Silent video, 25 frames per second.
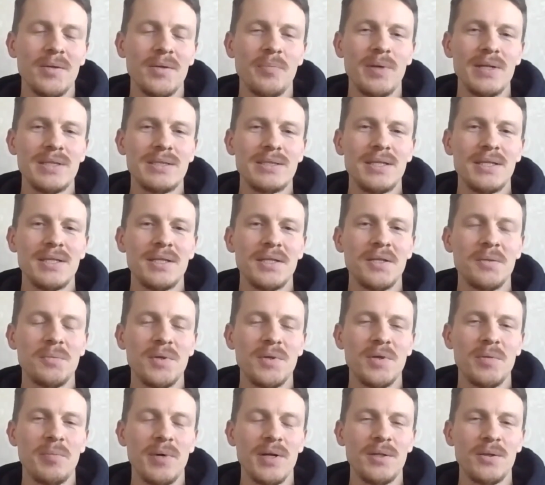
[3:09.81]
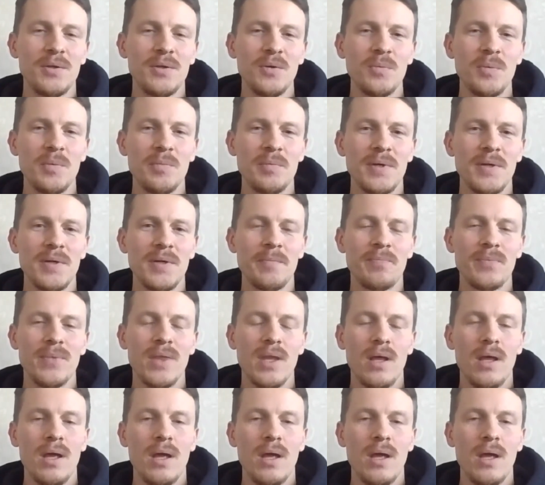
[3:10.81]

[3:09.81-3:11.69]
и падениями, и подъемами,